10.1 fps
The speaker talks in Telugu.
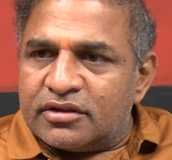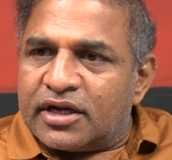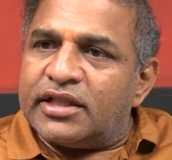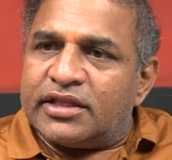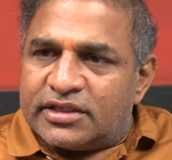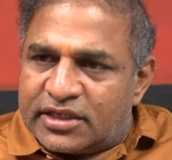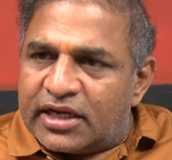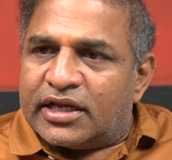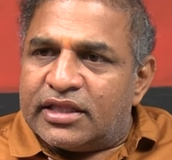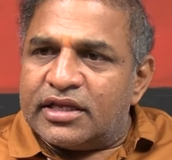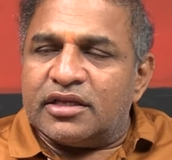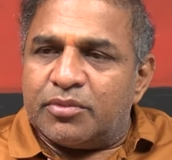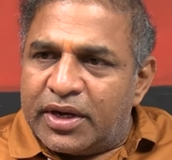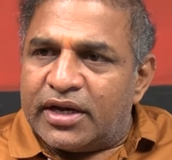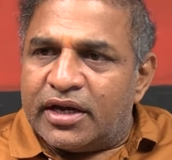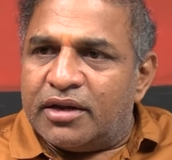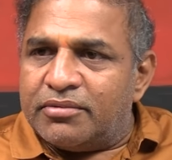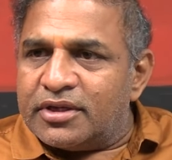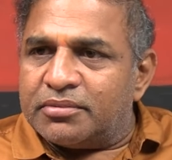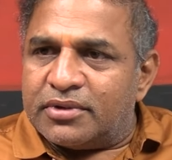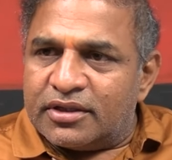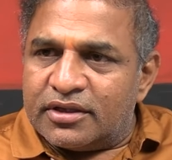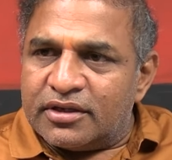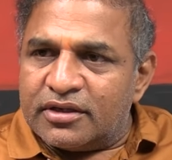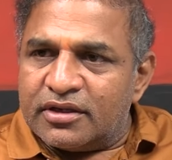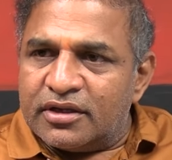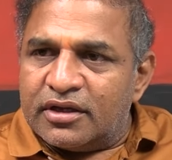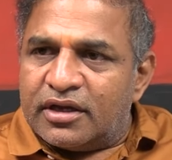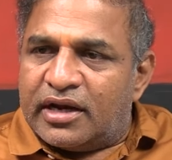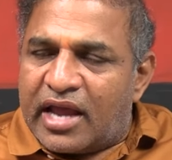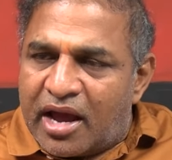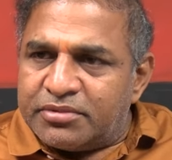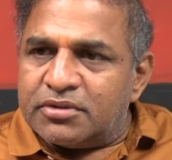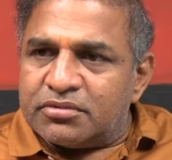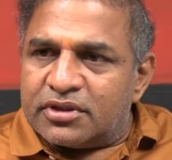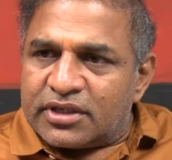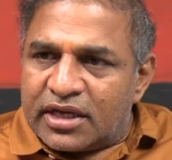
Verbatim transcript: కల్తీ జరిగిందని చెప్పి ఎన్డీడీబీ చెప్తుంది ల్యాబ్ చెప్తుంది